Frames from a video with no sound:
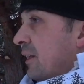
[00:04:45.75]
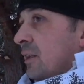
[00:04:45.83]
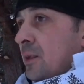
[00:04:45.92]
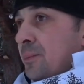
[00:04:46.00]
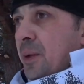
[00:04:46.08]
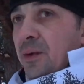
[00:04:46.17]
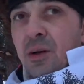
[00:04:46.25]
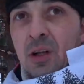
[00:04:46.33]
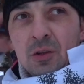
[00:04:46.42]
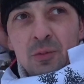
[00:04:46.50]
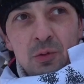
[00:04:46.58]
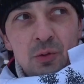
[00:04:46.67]
На
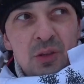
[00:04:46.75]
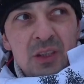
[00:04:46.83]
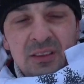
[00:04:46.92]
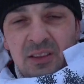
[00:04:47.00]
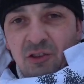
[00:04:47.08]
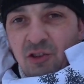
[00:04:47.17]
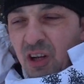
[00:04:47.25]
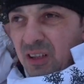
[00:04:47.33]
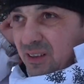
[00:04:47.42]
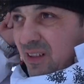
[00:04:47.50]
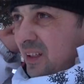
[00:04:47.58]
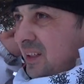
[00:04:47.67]
приваду буду ездить
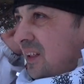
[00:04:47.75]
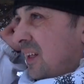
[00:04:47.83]
часто.